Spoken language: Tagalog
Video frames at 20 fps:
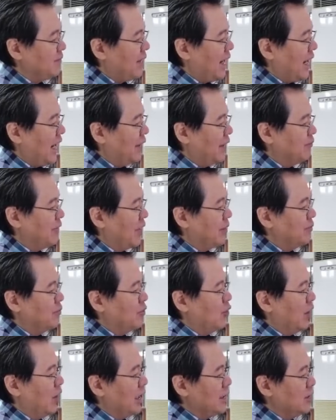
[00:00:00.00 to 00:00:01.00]
mahaba
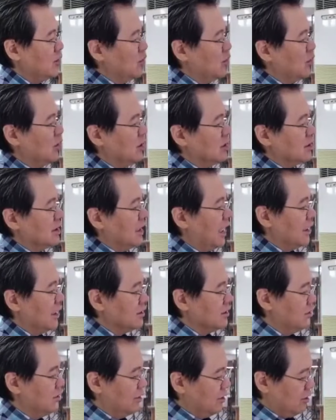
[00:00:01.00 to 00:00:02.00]
buhay nung
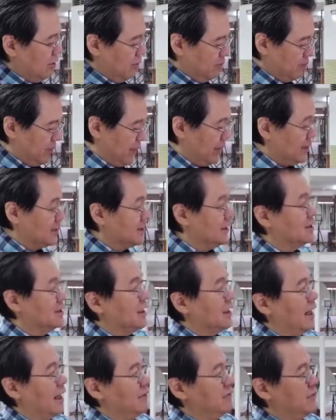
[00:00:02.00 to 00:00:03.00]
conductor compared sa
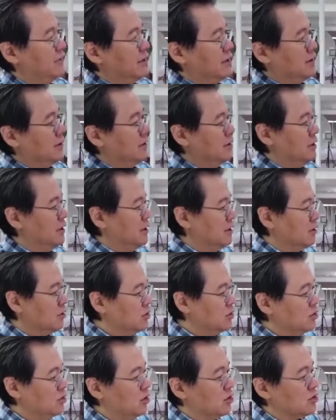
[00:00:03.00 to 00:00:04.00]
driver. Conductor.
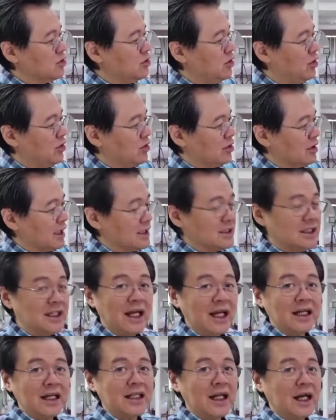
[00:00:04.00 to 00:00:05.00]
Conductor. Kasi
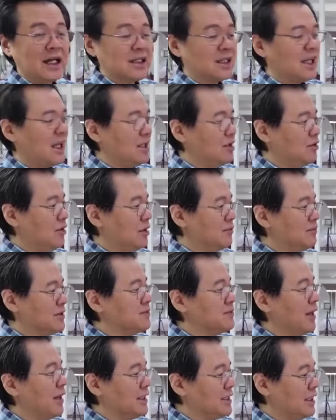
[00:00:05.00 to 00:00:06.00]
lagi nakatayo eh.
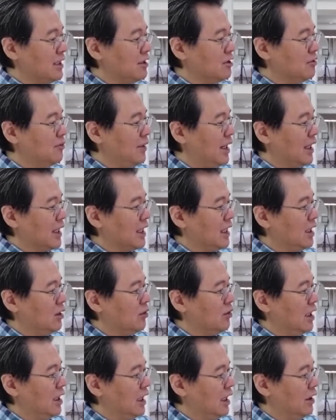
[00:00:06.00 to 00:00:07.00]
Mas maganda yung
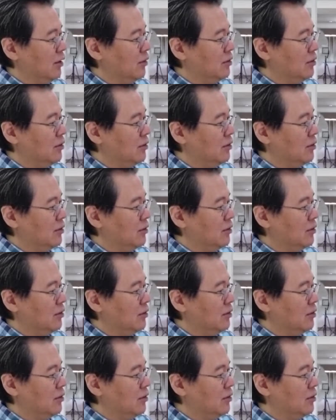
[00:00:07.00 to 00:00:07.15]
gumagalaw-galaw.